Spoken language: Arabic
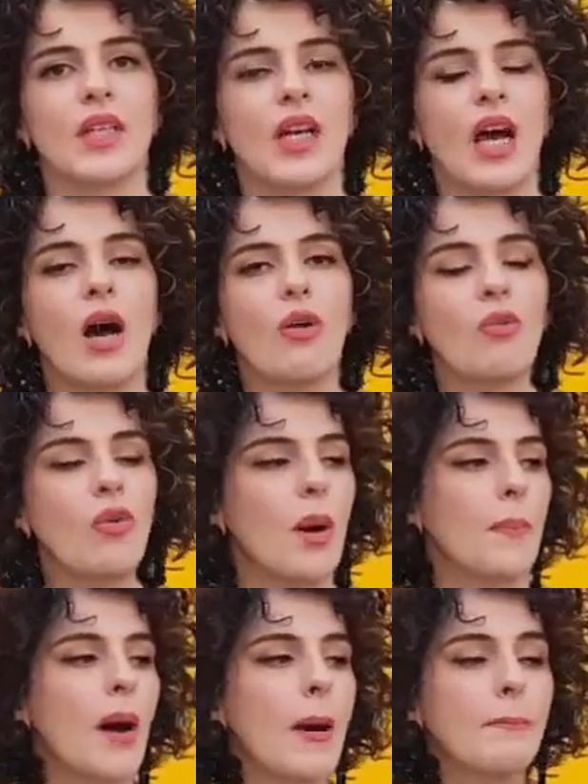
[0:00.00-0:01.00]

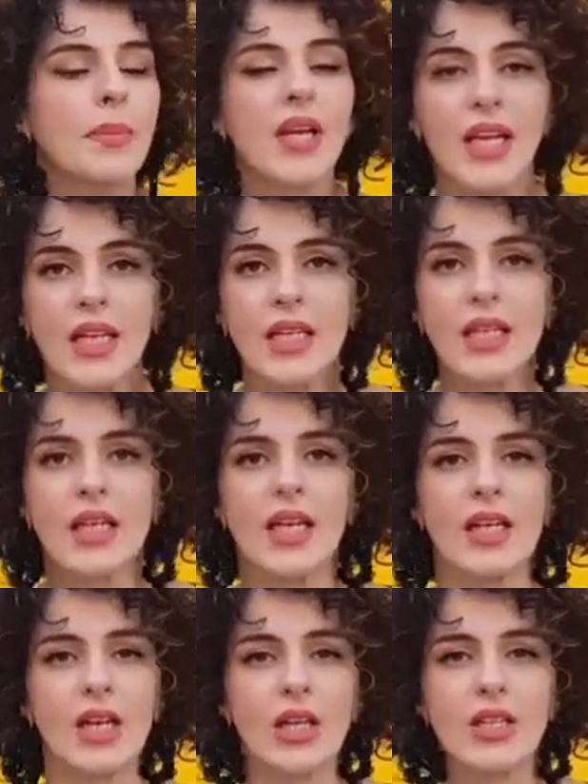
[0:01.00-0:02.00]
او بامكن
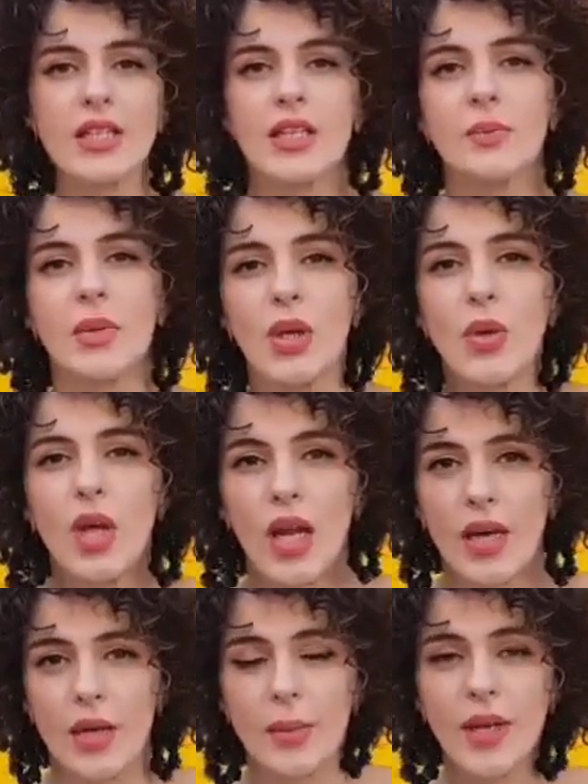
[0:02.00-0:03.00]
اليقطين باللغه
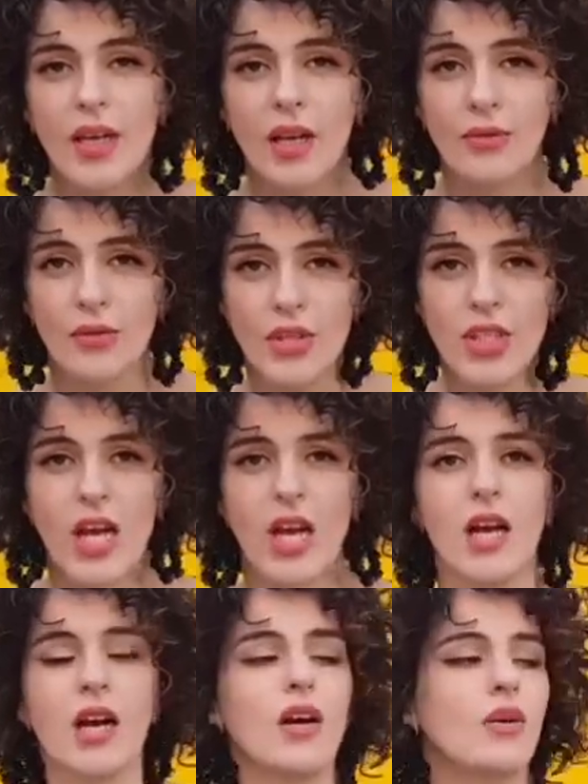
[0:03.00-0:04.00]
العربيه
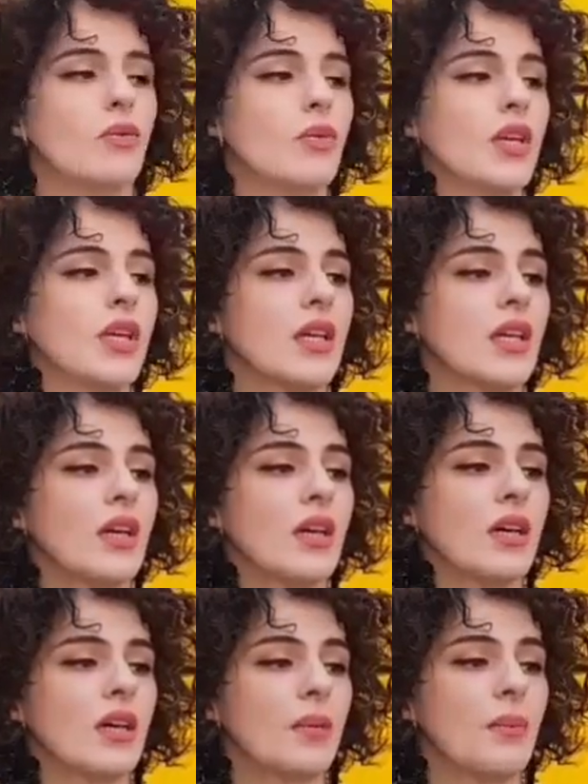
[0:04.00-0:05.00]
الفصحى
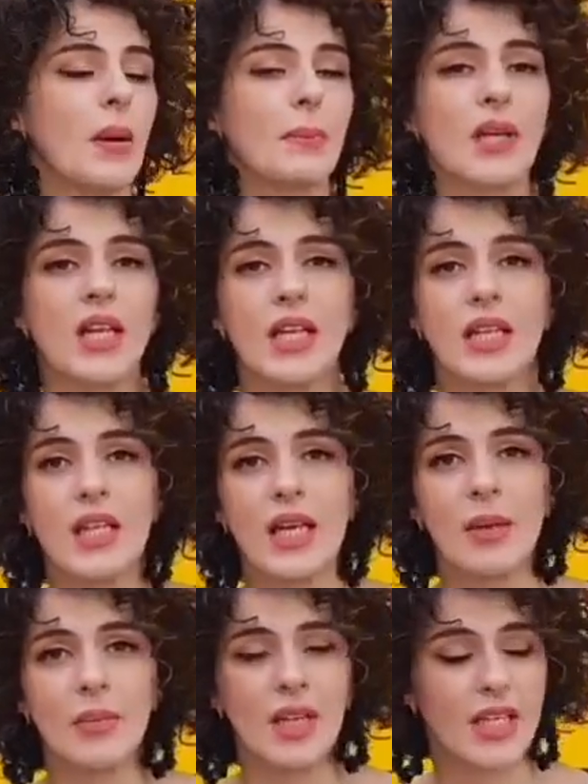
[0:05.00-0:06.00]
وبامكن آه،
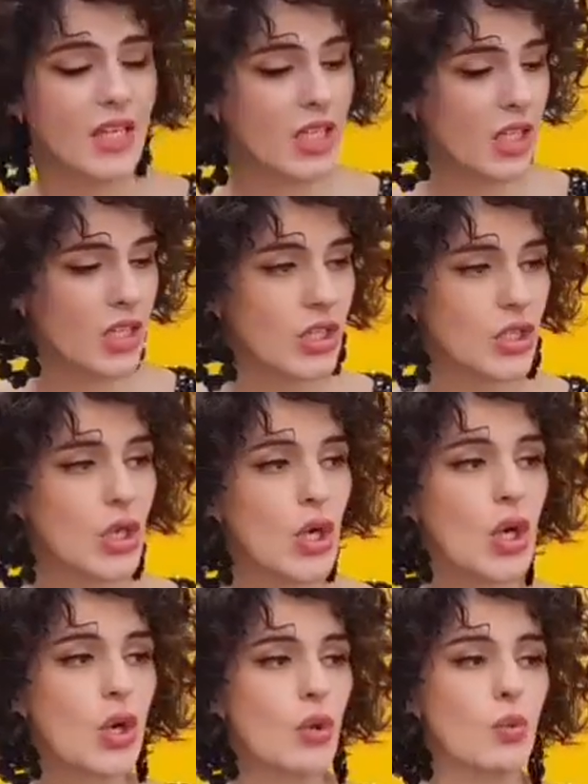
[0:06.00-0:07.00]
ده بالانجلش
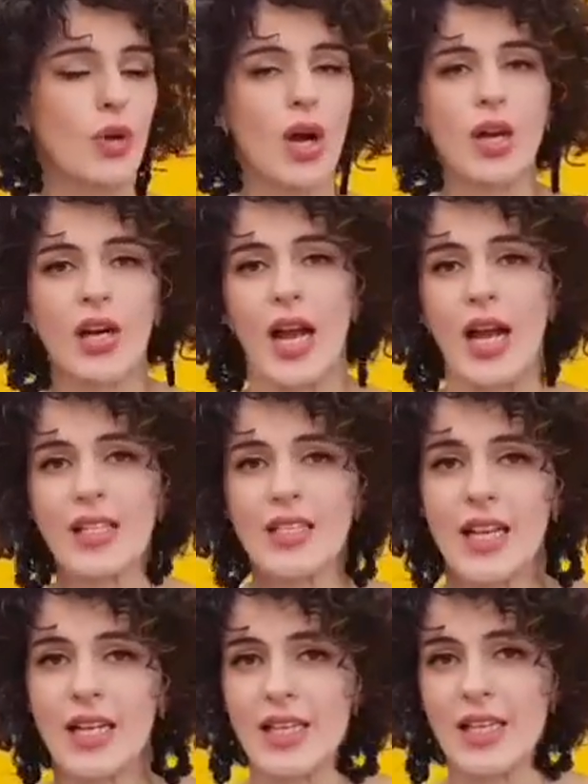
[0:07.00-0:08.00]
وقرع
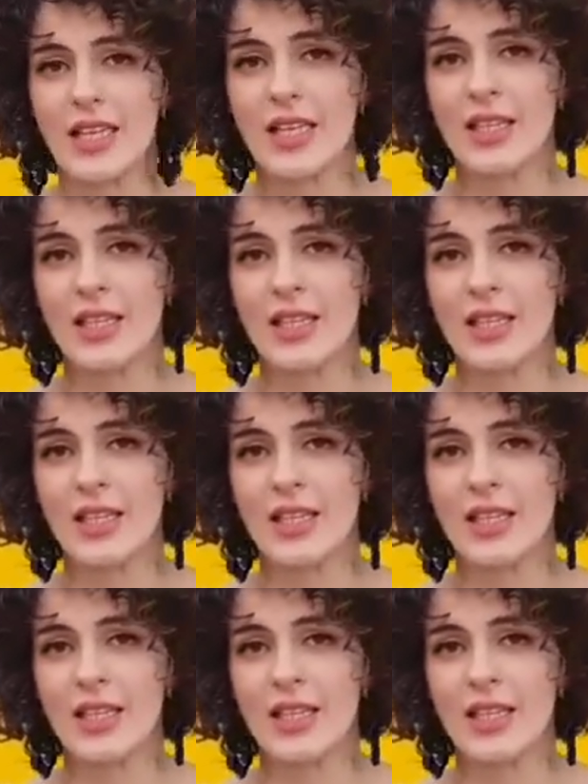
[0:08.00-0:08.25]
عسل